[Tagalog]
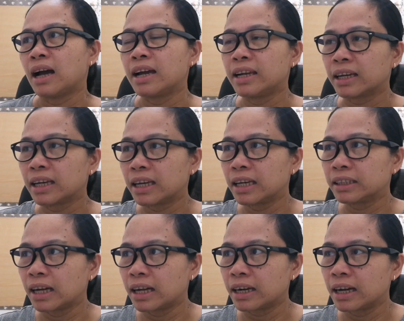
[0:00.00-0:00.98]
ay
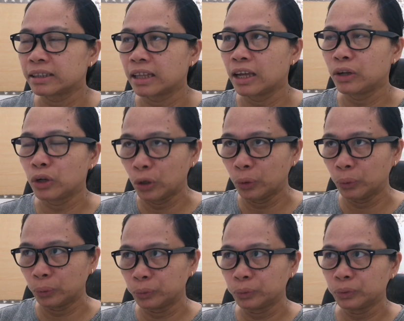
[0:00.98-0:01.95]
nakikita natin
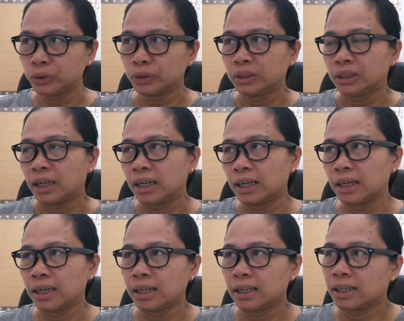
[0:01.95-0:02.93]
yung
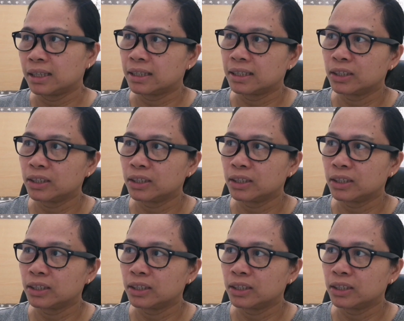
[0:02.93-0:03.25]
uh,